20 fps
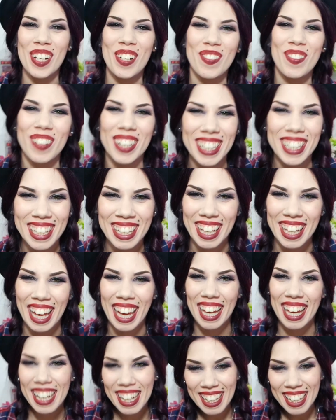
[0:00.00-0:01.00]
di Urban
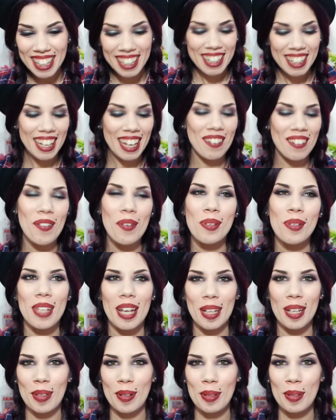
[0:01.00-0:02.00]
Decay e avevo
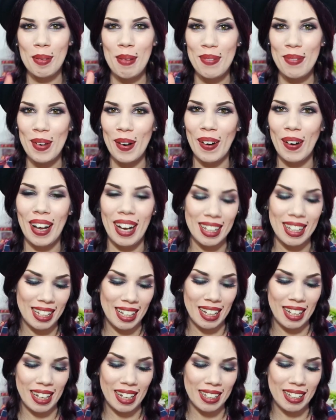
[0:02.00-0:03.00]
usato i due viola
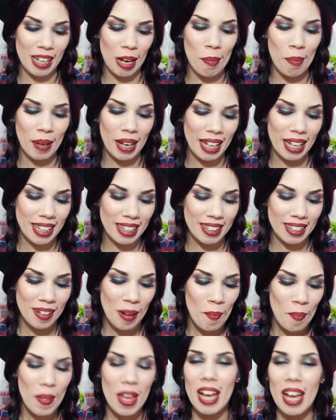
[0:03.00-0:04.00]
della, della
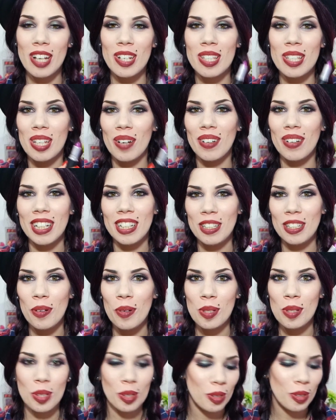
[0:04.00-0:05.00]
palette e ci stava da Dio
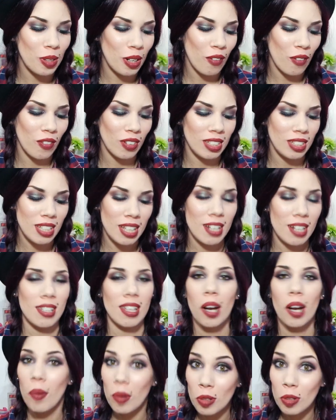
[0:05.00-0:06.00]
questo colore, infatti ieri
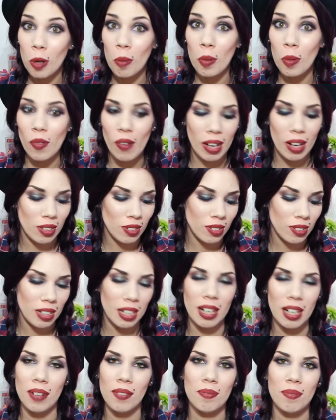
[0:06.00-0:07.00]
sera quando l'ho provato
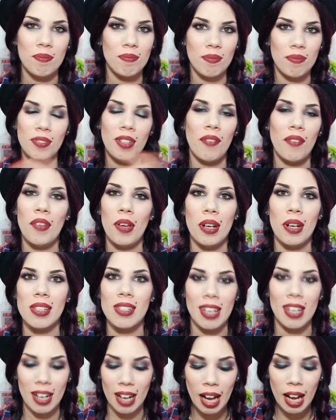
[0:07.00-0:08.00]
era davvero
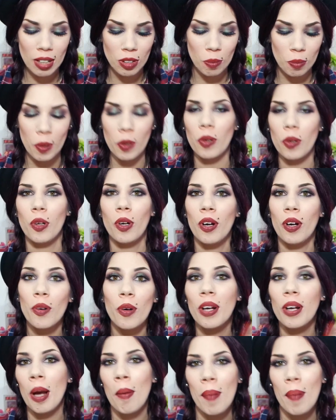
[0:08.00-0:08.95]
azzeccato, poi col, col